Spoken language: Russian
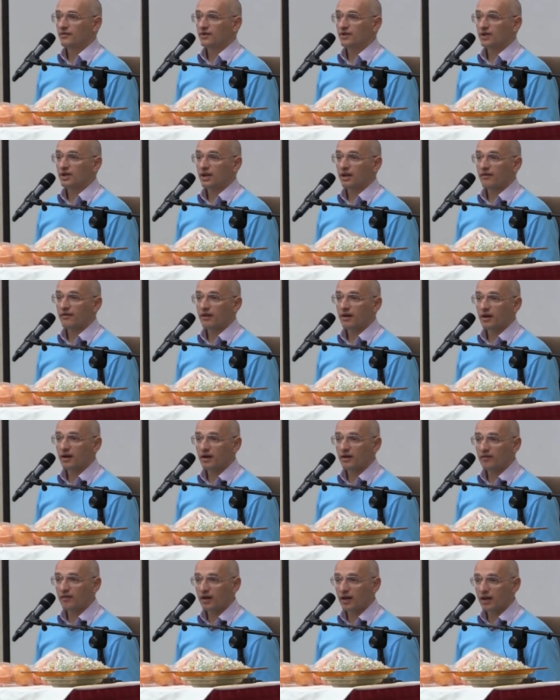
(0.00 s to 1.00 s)
В
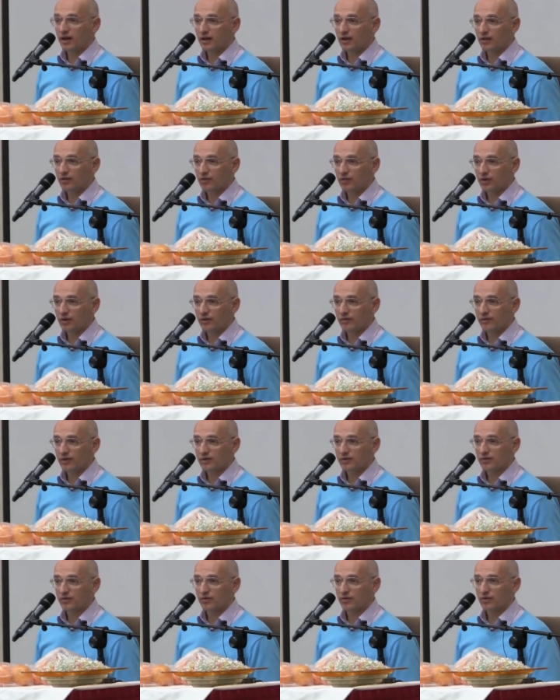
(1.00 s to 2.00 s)
человека верят люди на
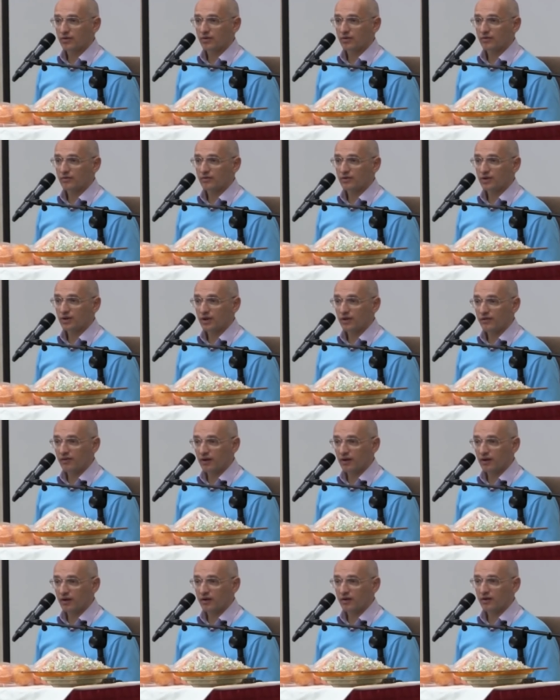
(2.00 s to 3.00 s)
Востоке. В
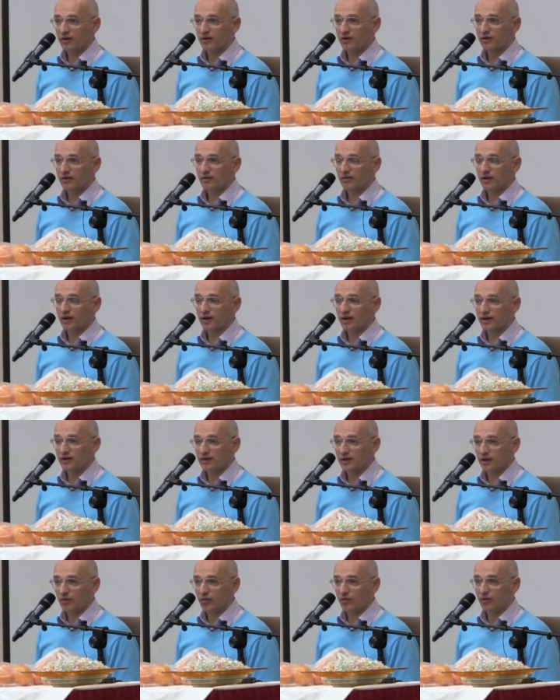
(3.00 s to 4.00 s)
человека. Какие
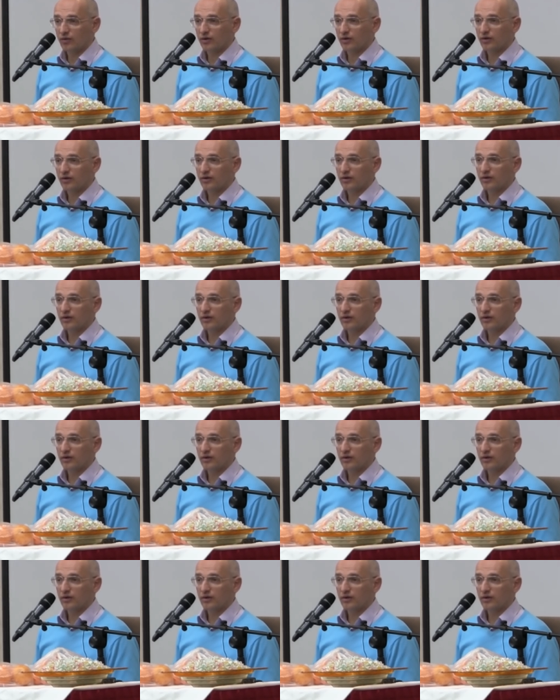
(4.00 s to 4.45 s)
законы?